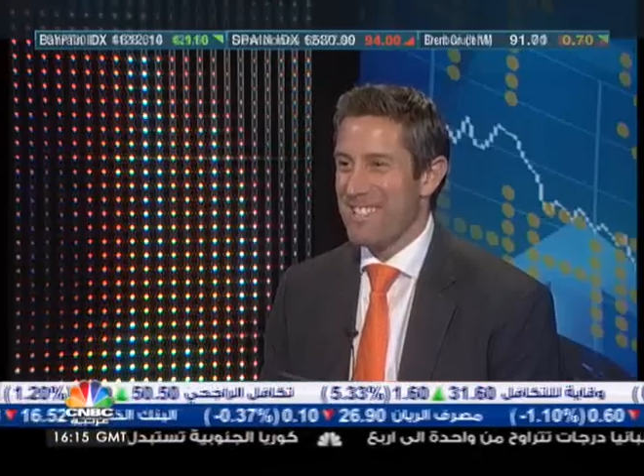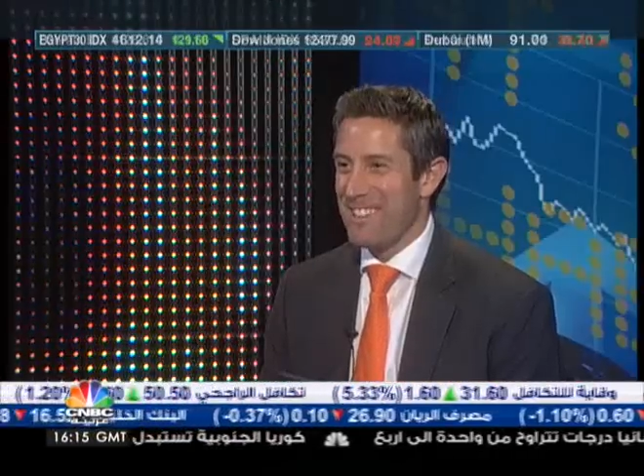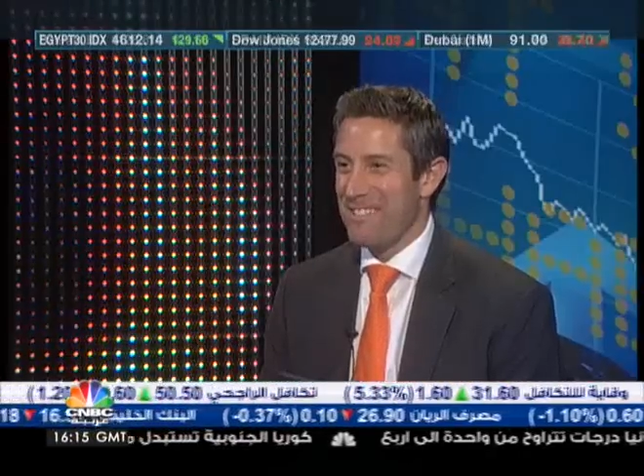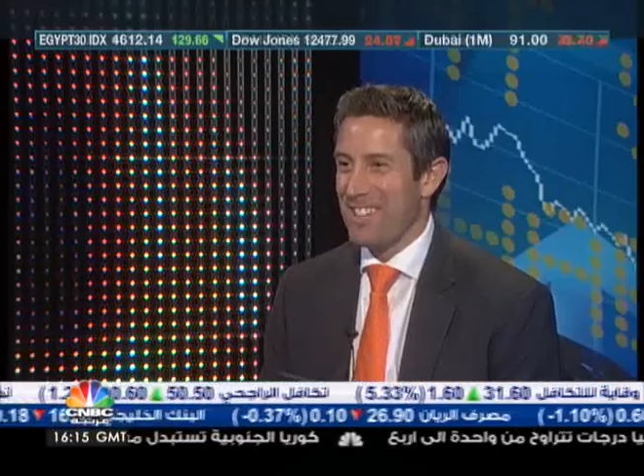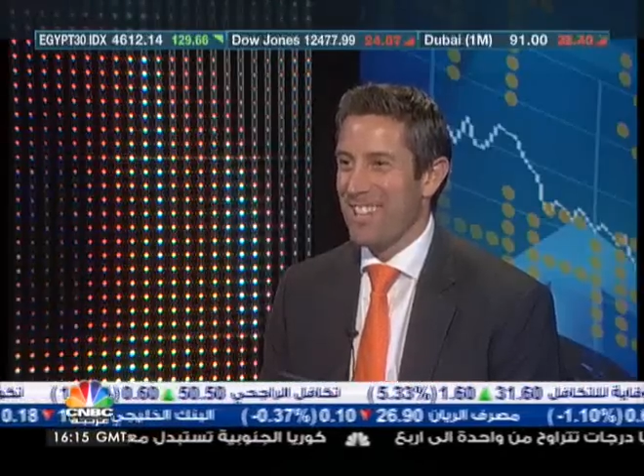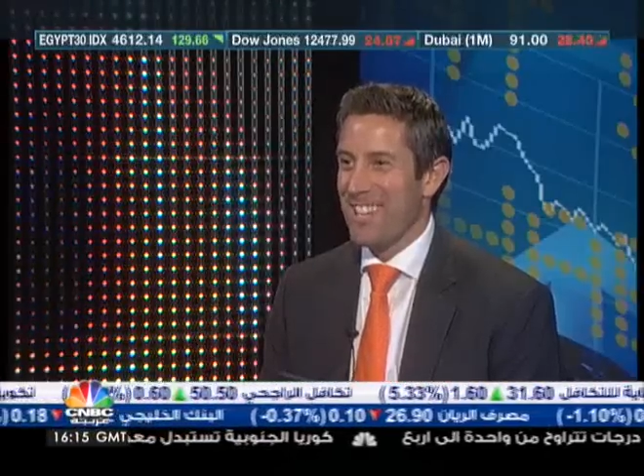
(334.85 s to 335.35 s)
Ah,
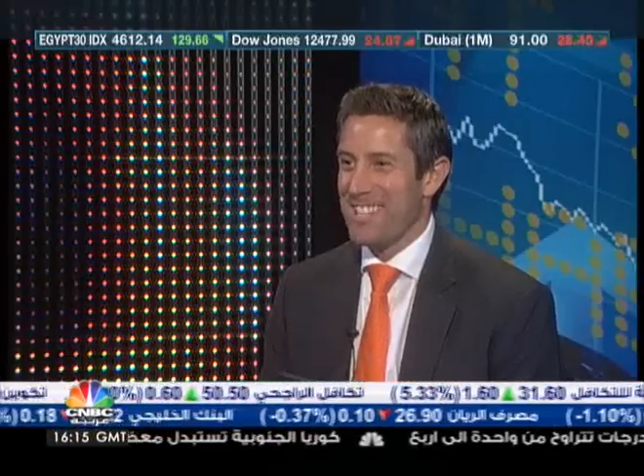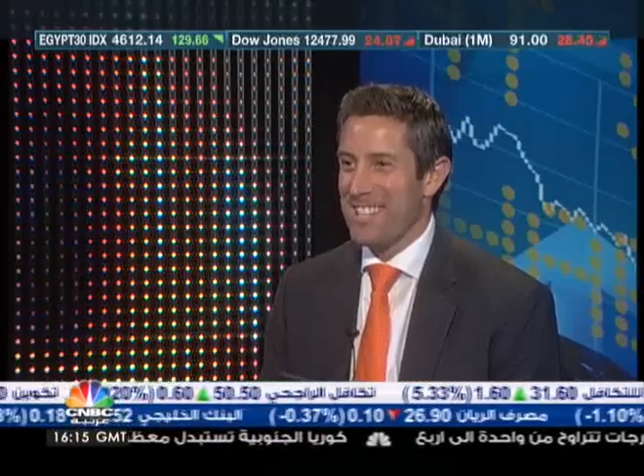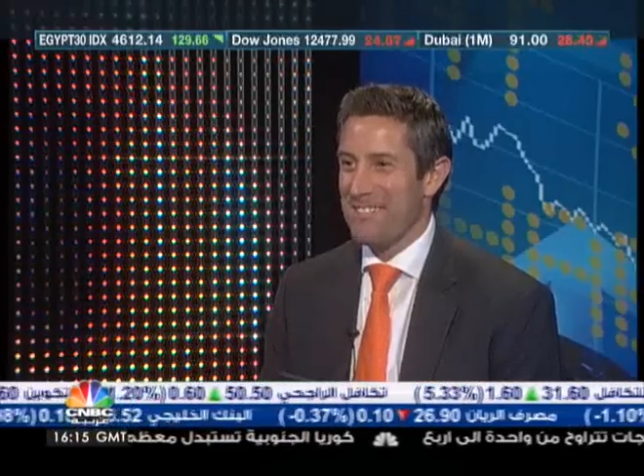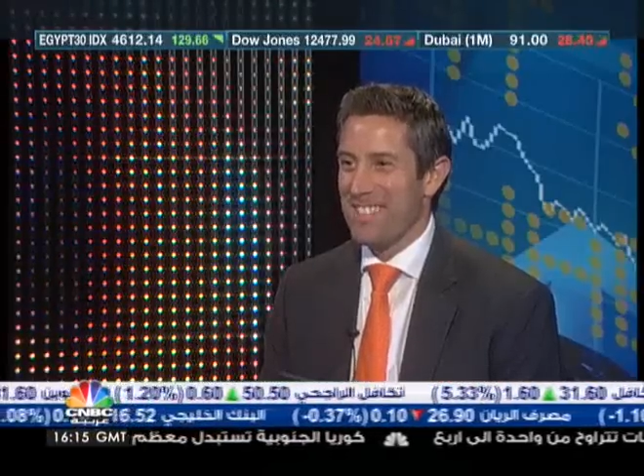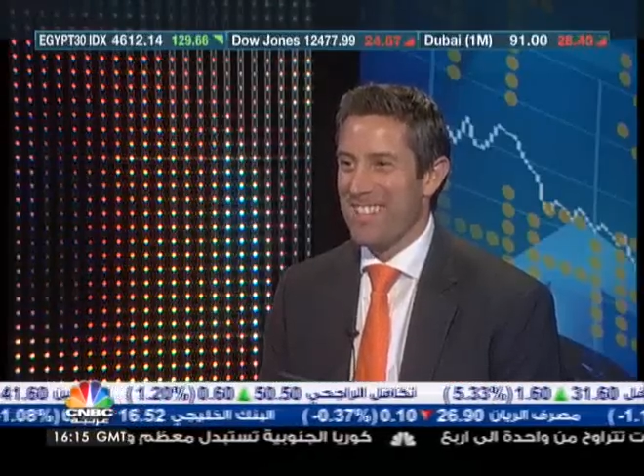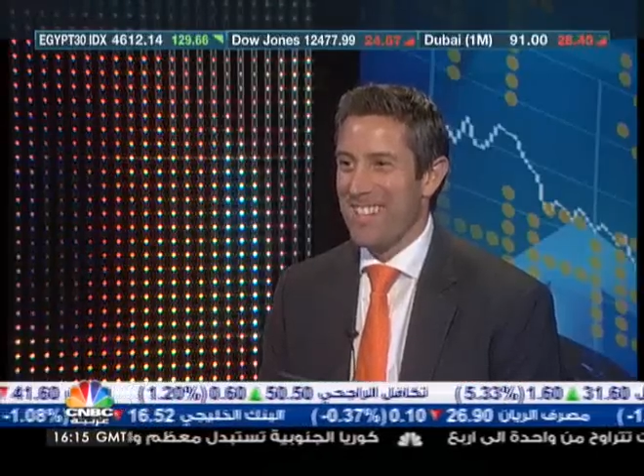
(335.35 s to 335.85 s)
هذا
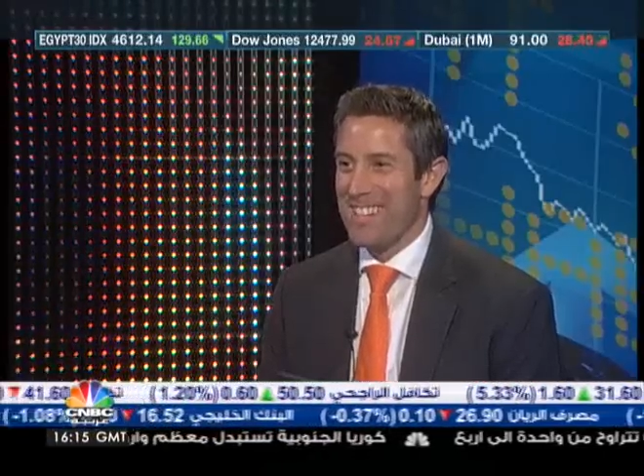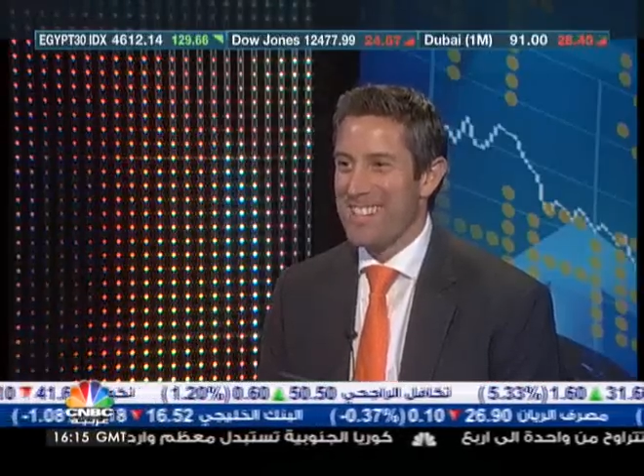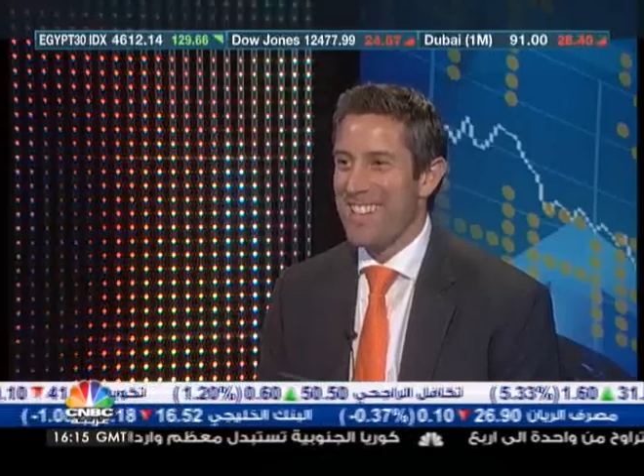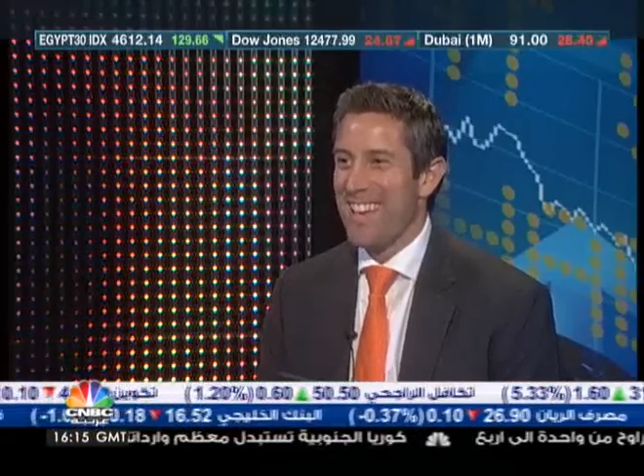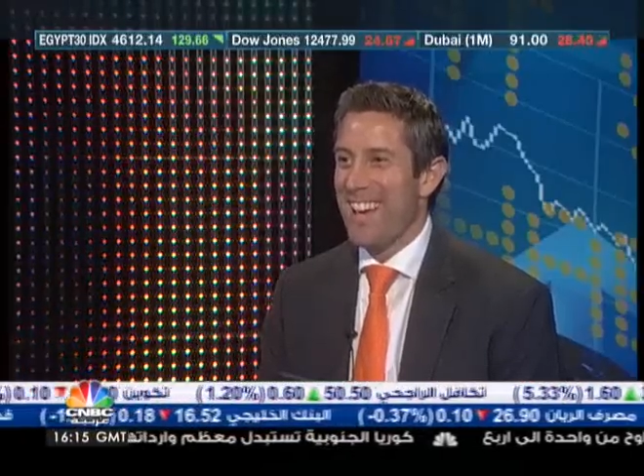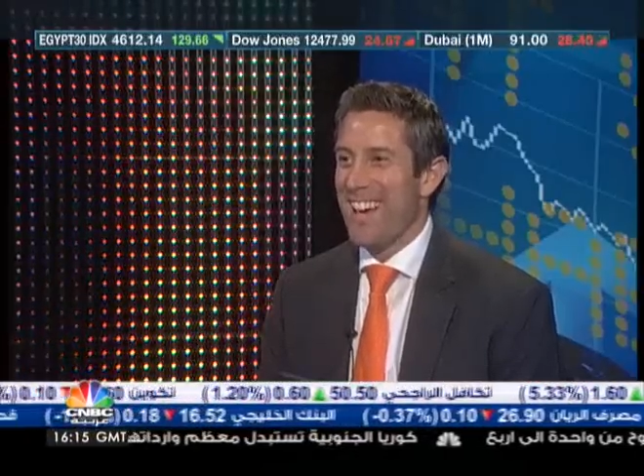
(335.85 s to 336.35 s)
سؤال تسألونه